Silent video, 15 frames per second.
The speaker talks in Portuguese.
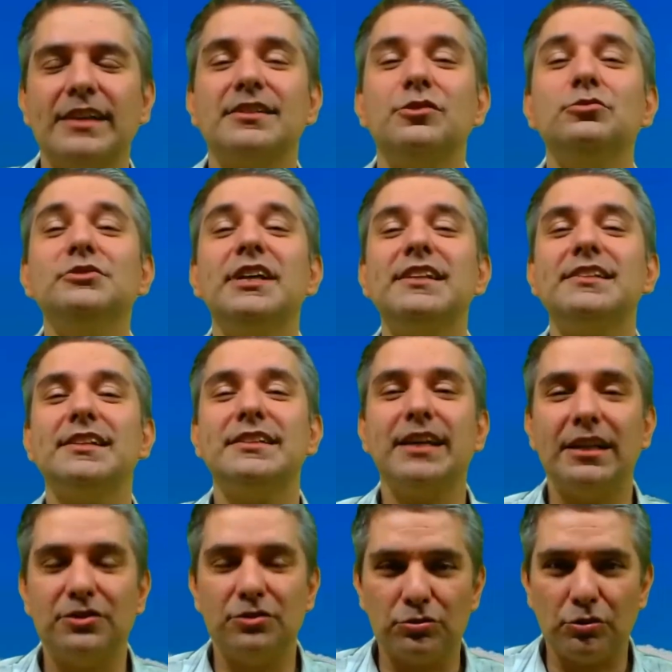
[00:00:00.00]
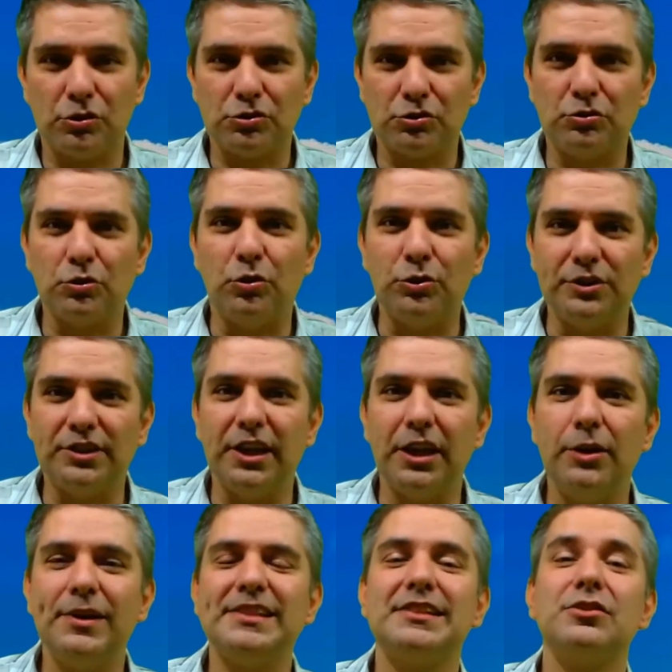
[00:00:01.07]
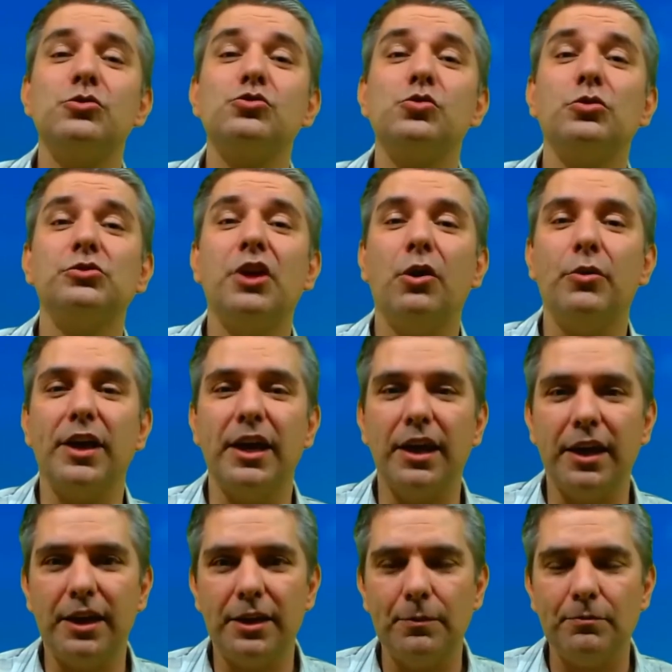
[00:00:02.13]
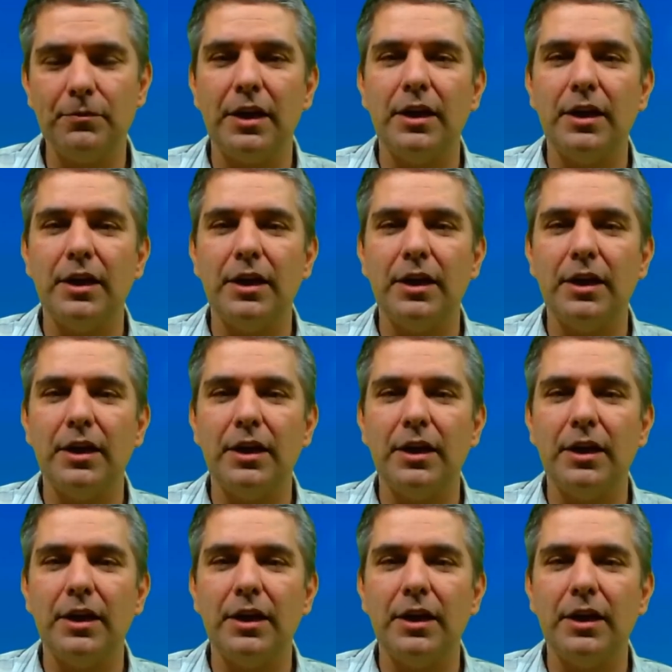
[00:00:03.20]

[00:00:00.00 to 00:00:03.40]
segunda cidade do nosso roteiro é São João del Rei.